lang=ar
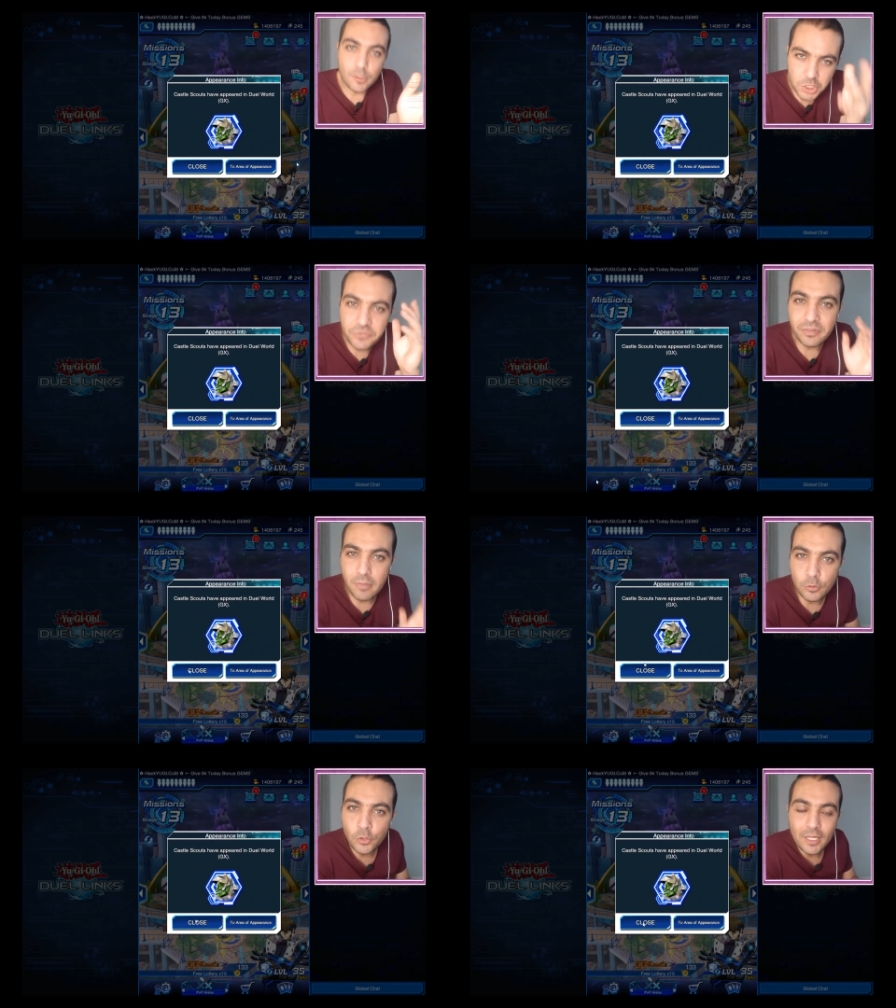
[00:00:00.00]
نخش في
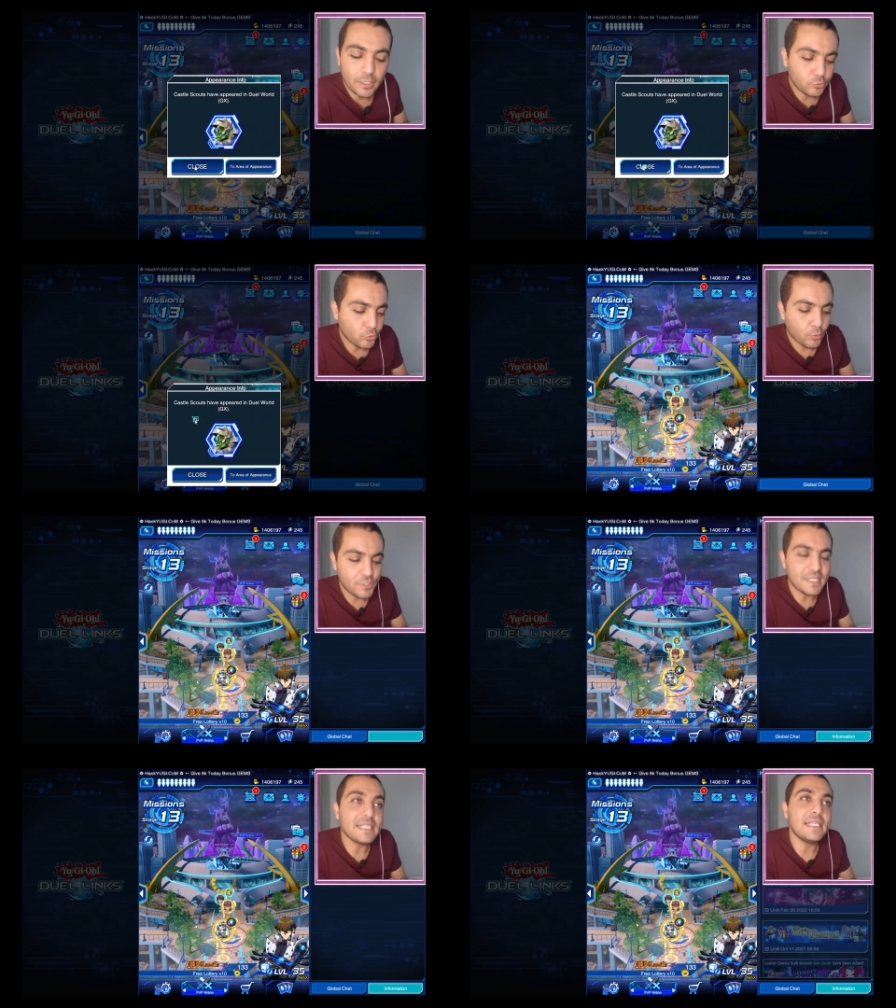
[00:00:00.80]
الموضوع على طول
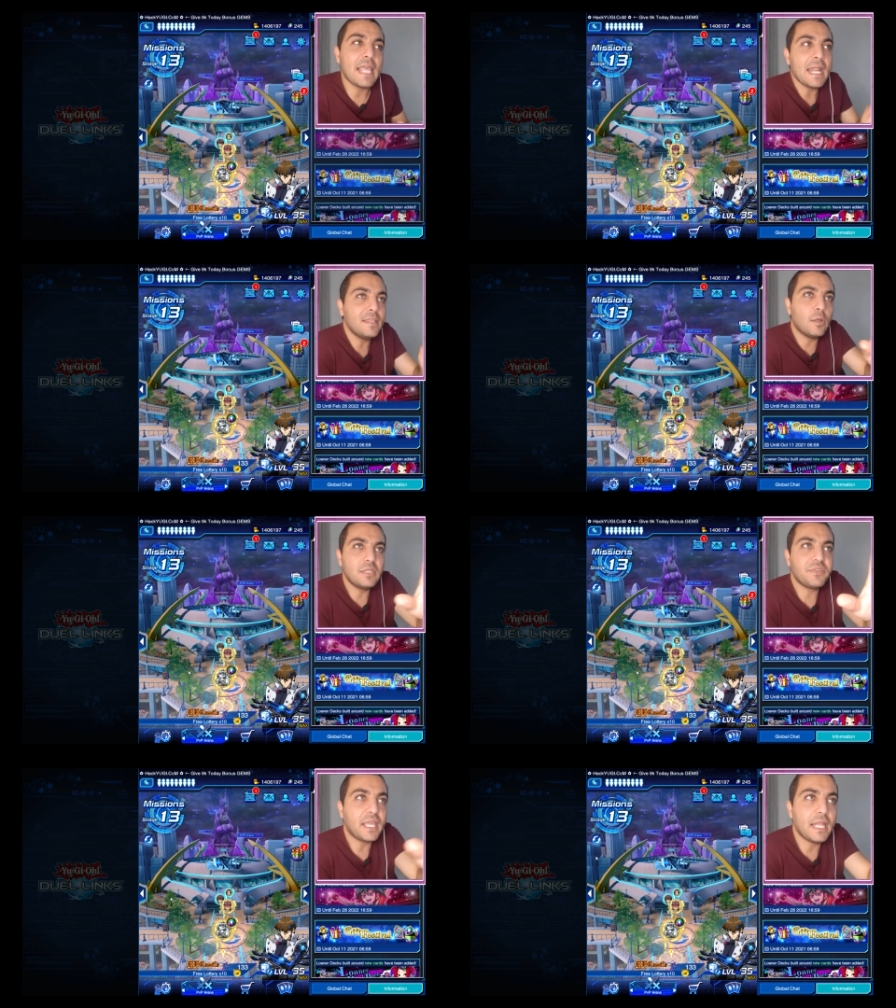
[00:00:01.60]
بص يا سيدي انا
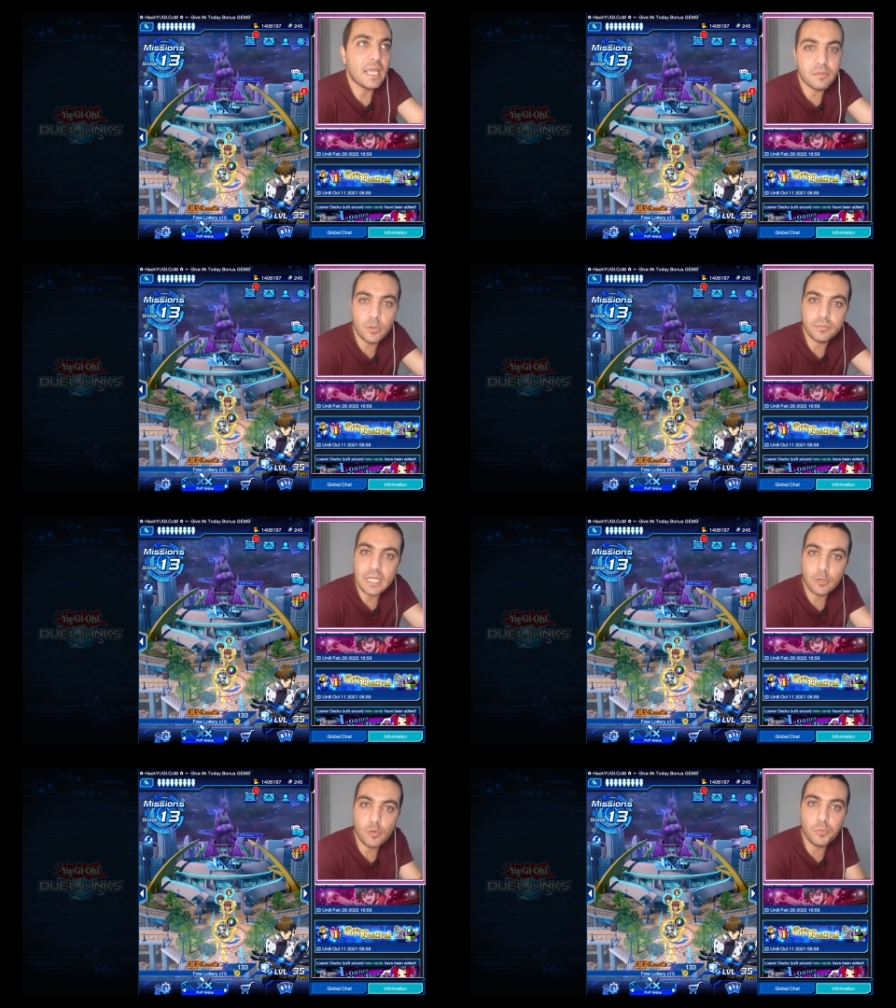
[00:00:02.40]
دلوقتي فاتح اللعبه اهوت من
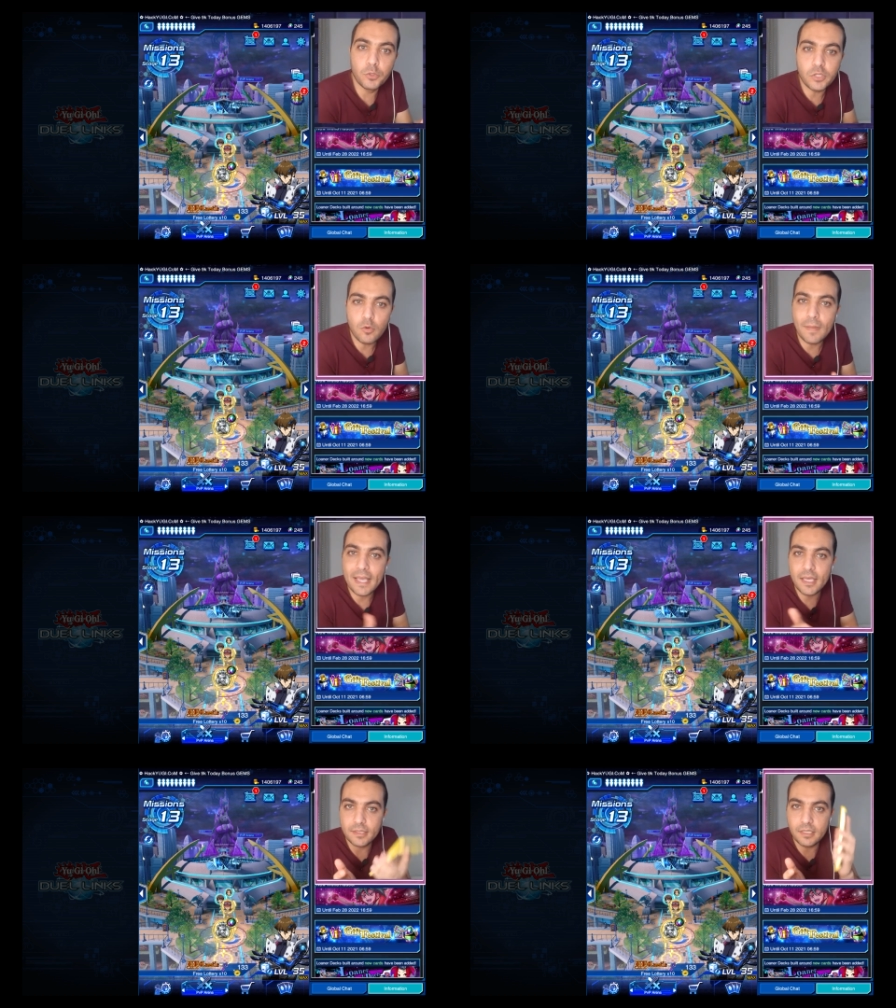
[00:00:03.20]
على الكمبيوتر
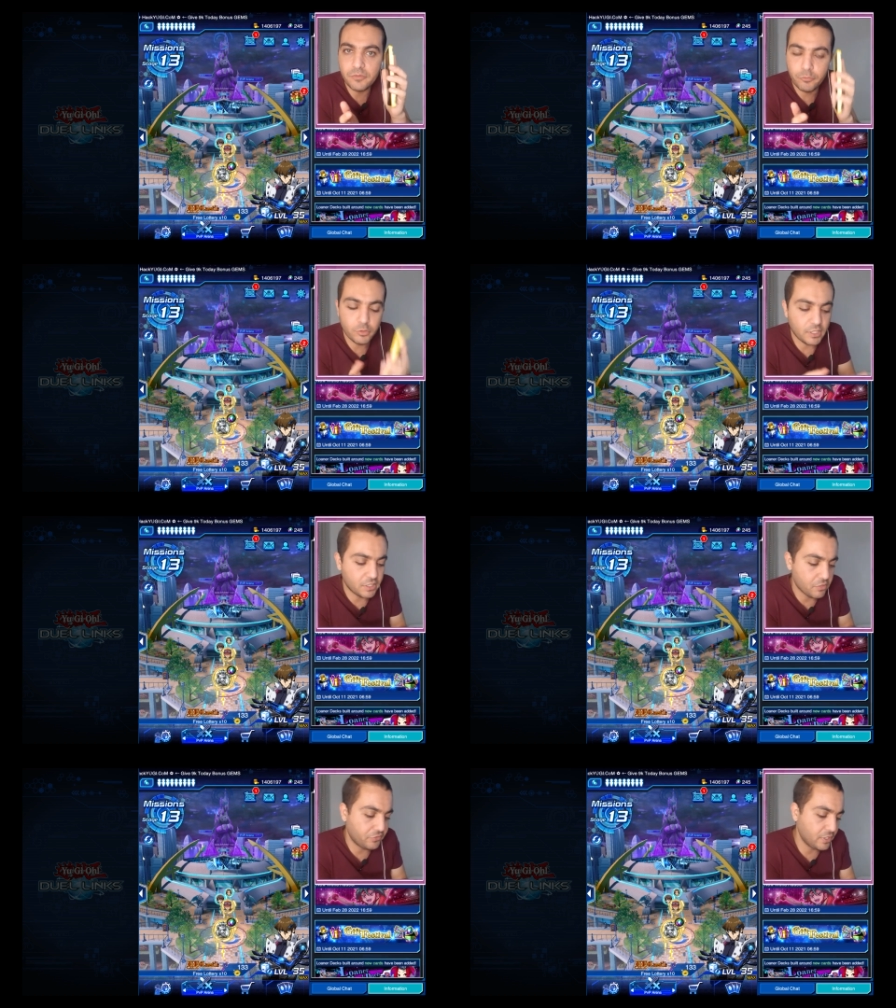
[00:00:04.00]
ومعايا تليفون
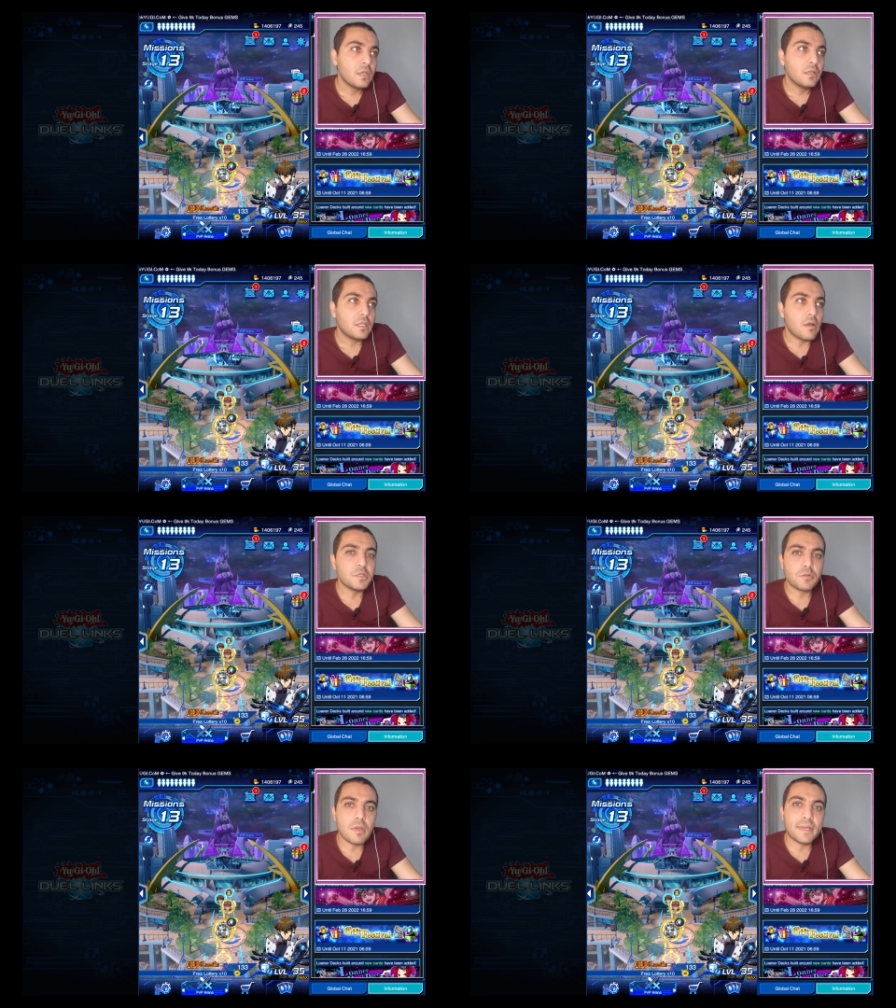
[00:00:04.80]
اضافي تمام يا
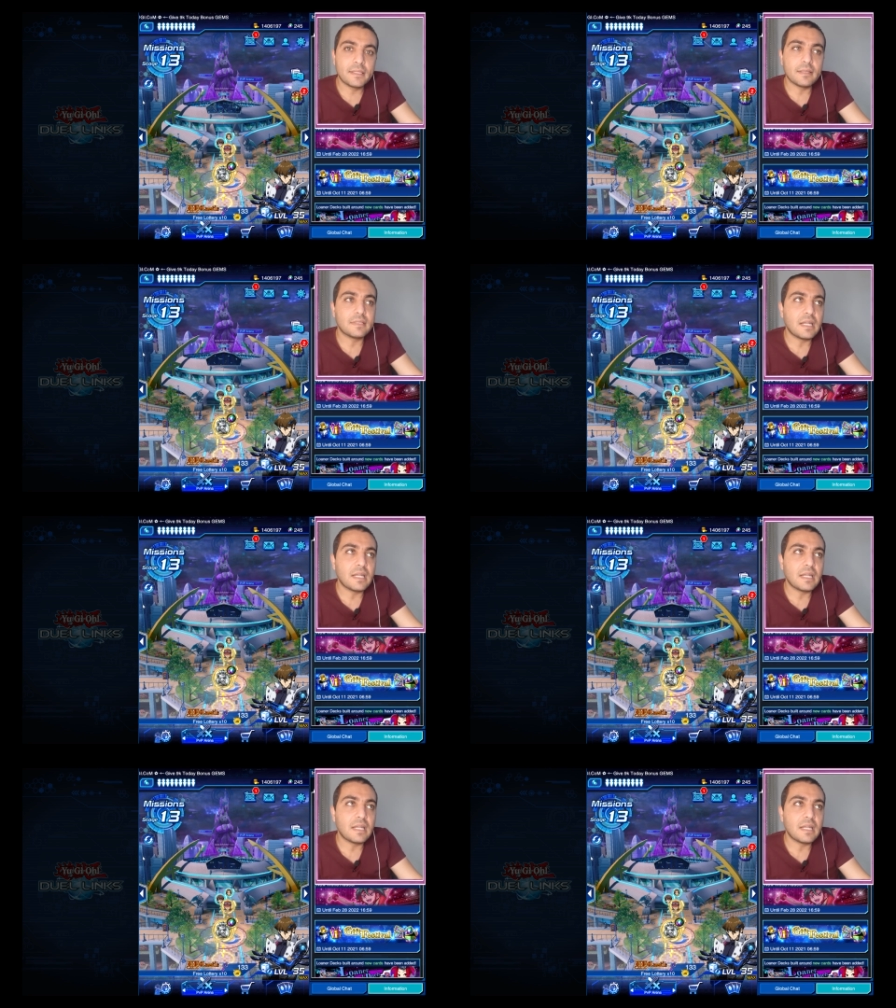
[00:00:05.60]
شباب هنضغط